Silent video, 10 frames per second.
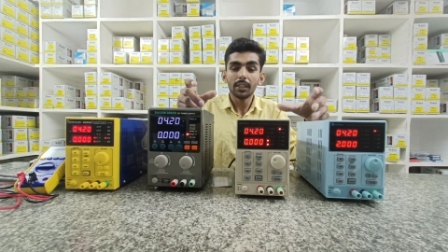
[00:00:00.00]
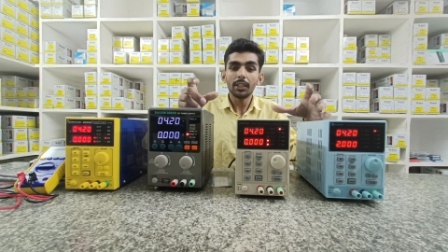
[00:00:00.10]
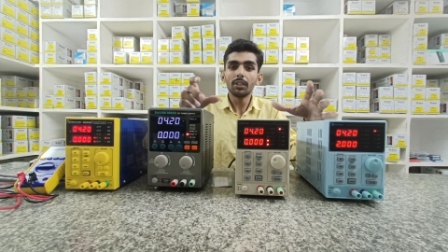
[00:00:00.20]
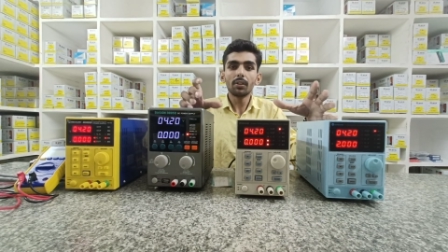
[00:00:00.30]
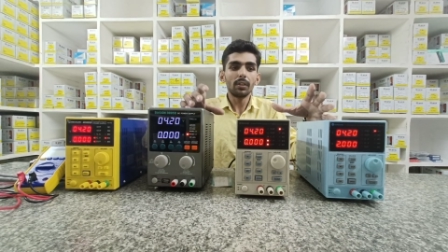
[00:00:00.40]

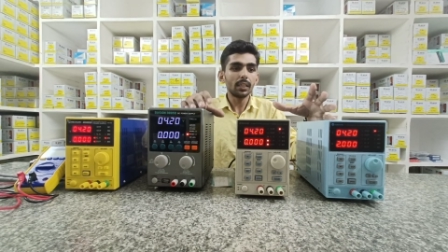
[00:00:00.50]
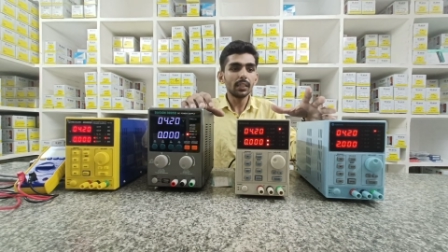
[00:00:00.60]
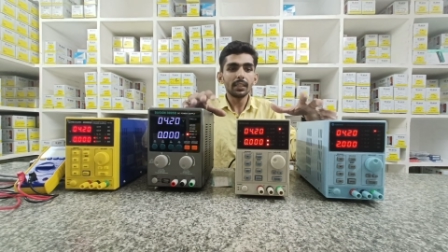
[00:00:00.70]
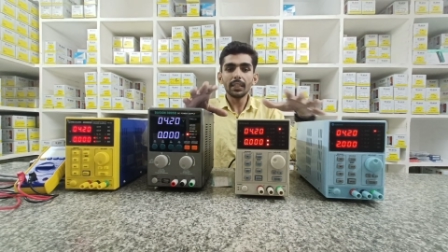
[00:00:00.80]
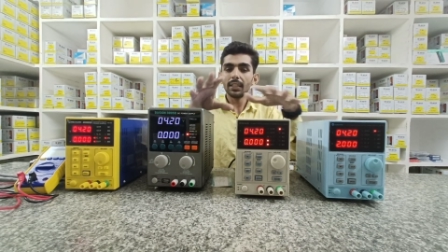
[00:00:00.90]
ఎందుకంటే
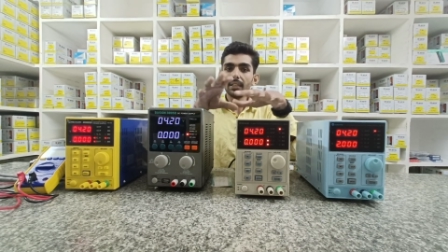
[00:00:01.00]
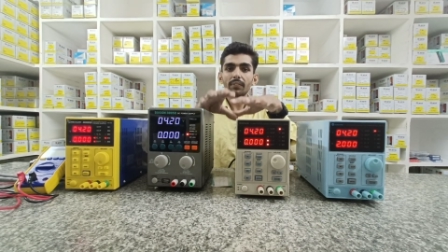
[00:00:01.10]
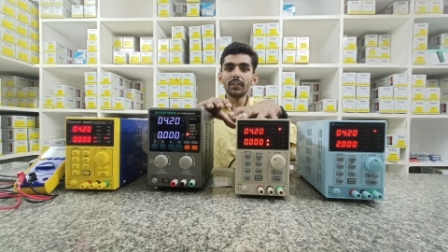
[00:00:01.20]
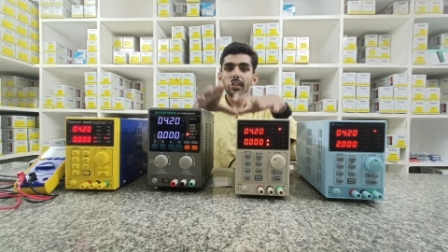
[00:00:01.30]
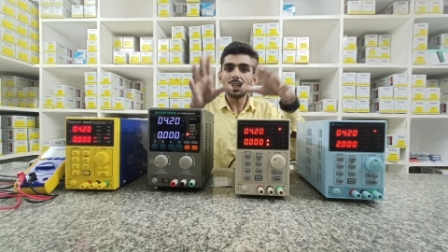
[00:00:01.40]
ఏదైనా
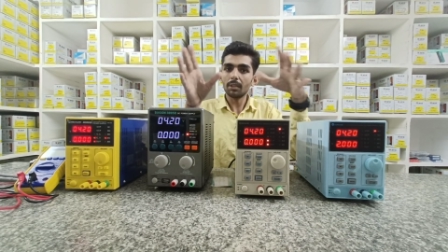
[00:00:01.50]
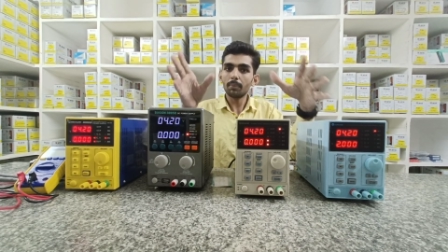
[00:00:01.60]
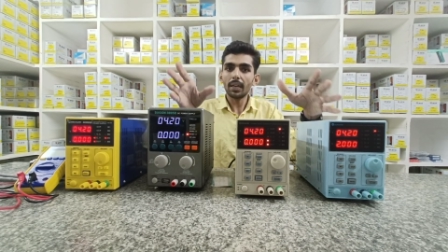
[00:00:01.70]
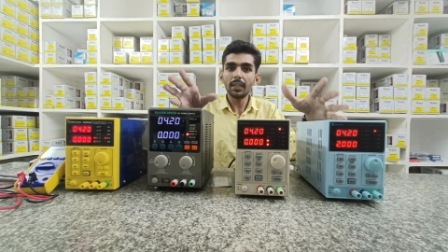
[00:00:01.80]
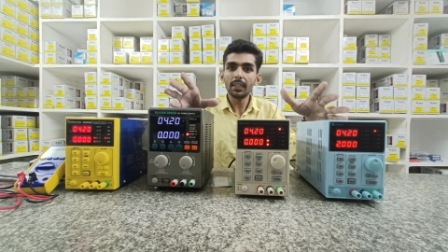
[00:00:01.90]
వేరే
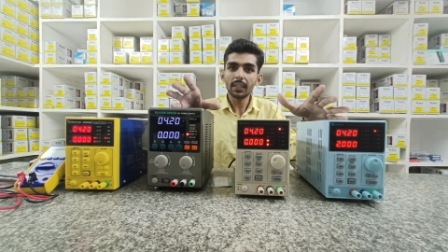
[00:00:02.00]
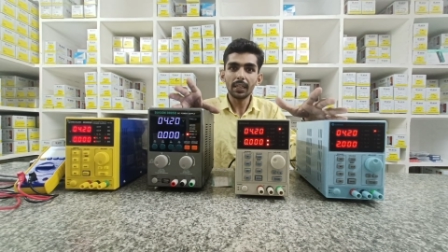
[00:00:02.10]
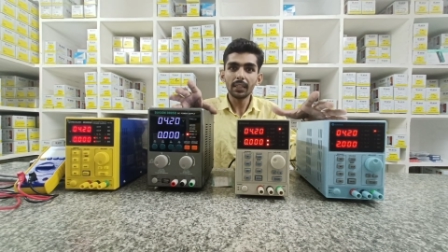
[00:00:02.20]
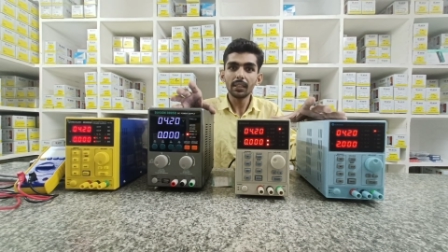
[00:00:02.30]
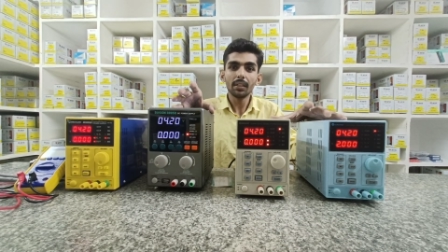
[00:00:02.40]
అన్బ్రాండెడ్
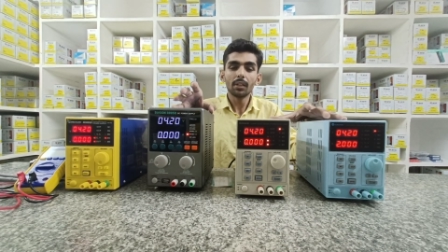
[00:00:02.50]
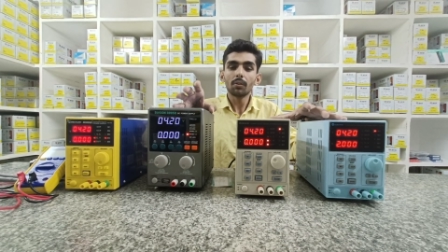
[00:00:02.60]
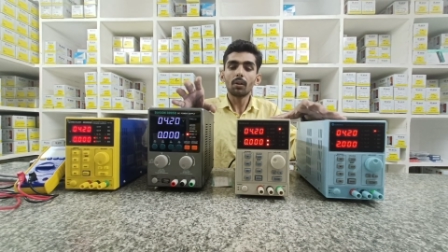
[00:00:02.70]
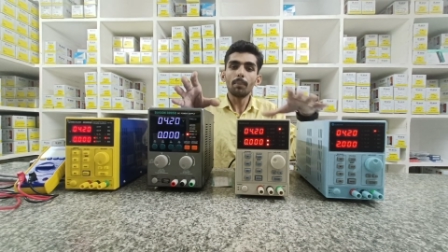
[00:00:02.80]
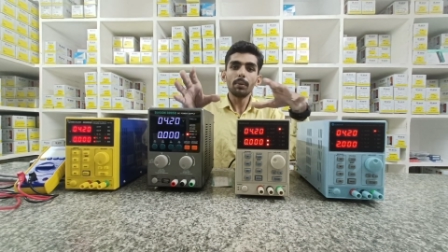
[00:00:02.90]
కానీ
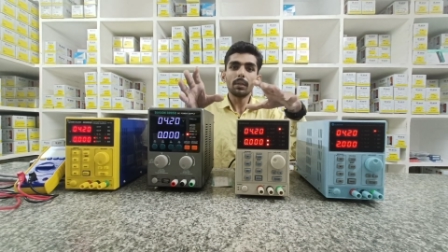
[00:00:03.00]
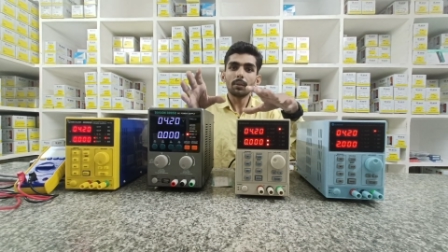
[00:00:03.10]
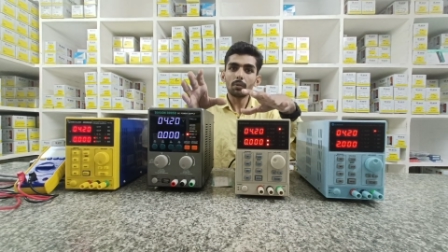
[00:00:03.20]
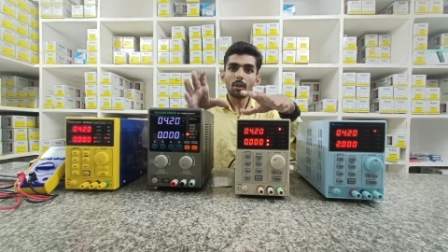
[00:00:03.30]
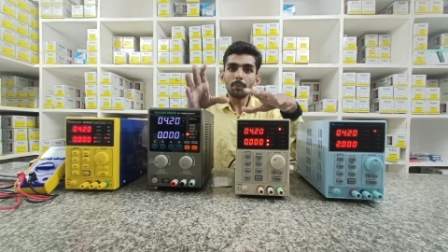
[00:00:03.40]
కాపీ
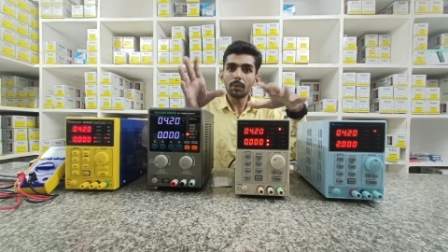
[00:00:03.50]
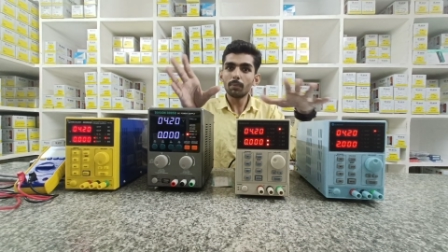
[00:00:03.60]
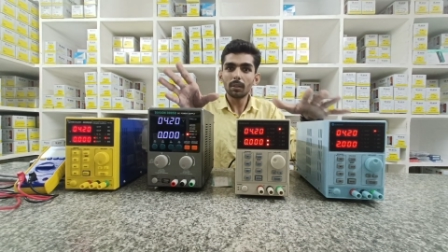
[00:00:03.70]
కాపీ